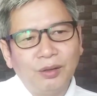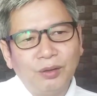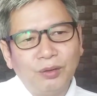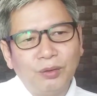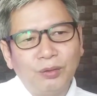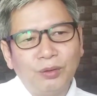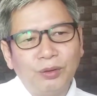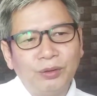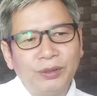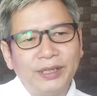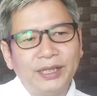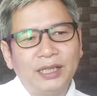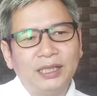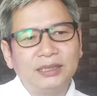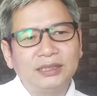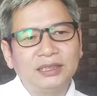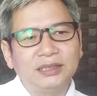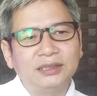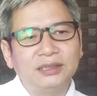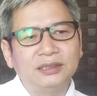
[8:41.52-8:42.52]

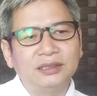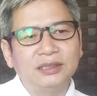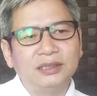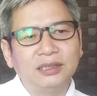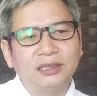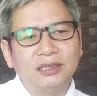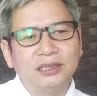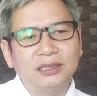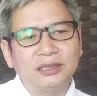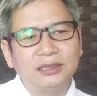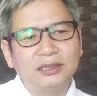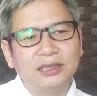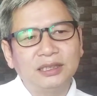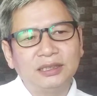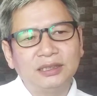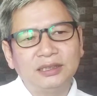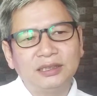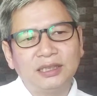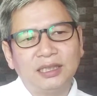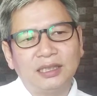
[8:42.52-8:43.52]
오래전 어느
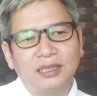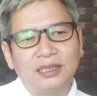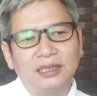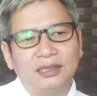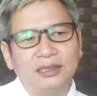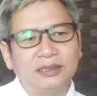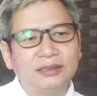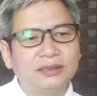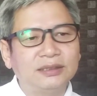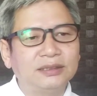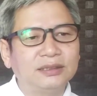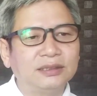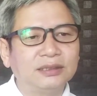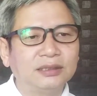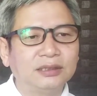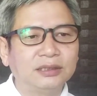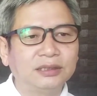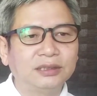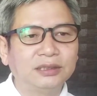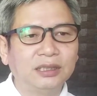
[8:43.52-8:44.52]
선상
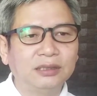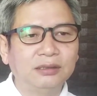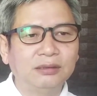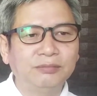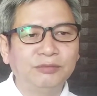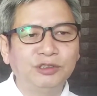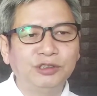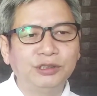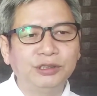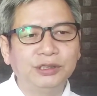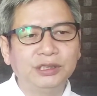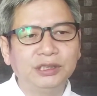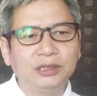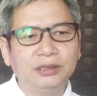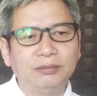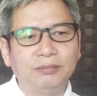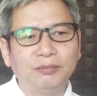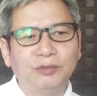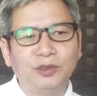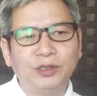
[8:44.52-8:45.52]

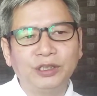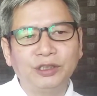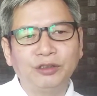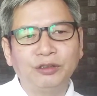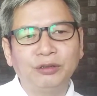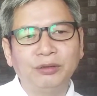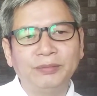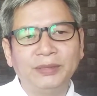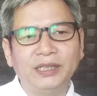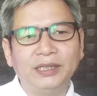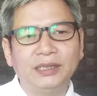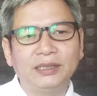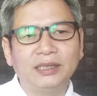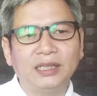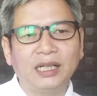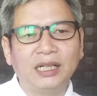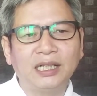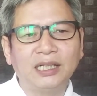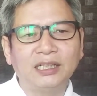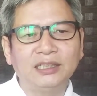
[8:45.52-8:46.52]
썰물진 모래톱에
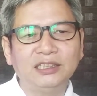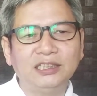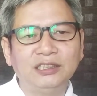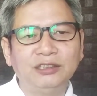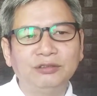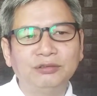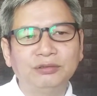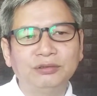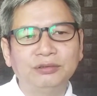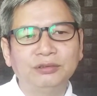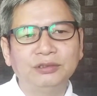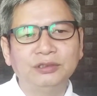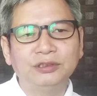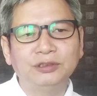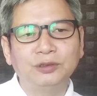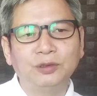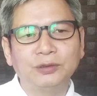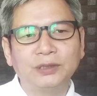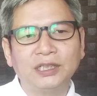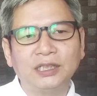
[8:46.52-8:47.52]
나란히 눈운
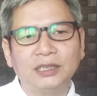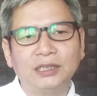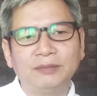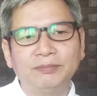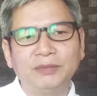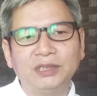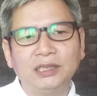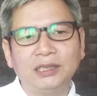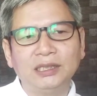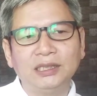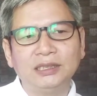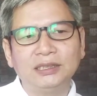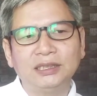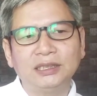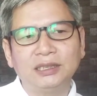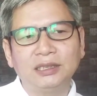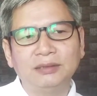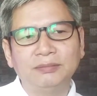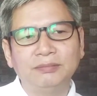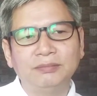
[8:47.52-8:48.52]
조개
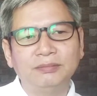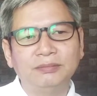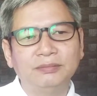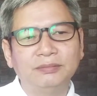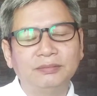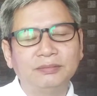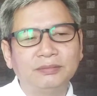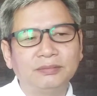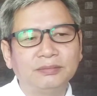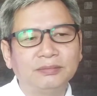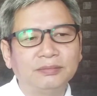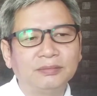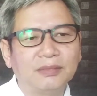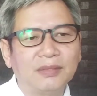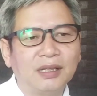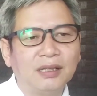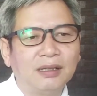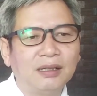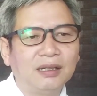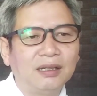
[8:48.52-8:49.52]
껍데기처럼
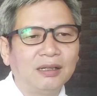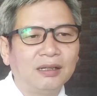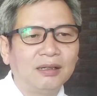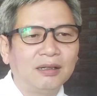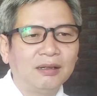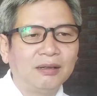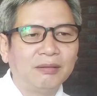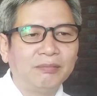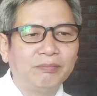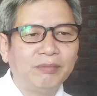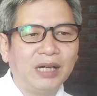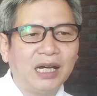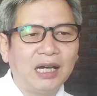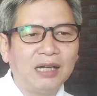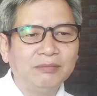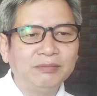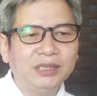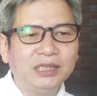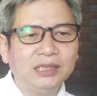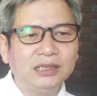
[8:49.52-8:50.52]

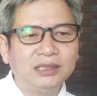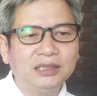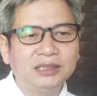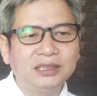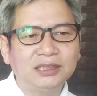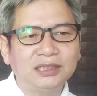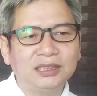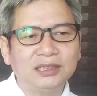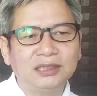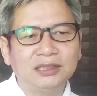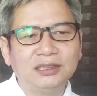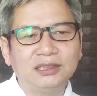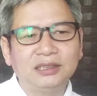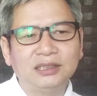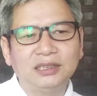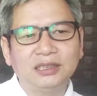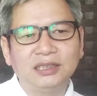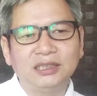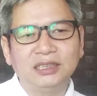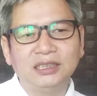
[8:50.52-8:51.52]
마음이 젖은
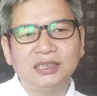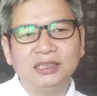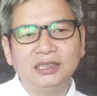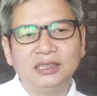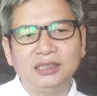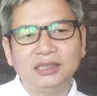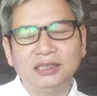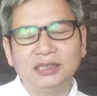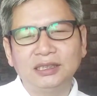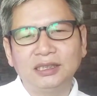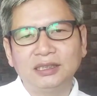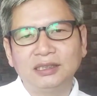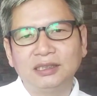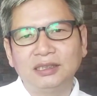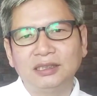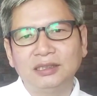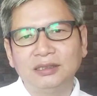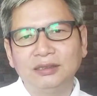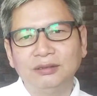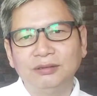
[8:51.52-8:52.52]
적이
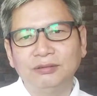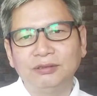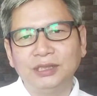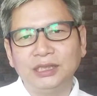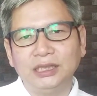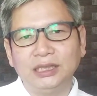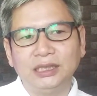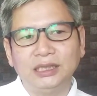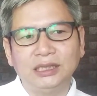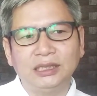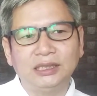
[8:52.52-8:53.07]
있었던 우리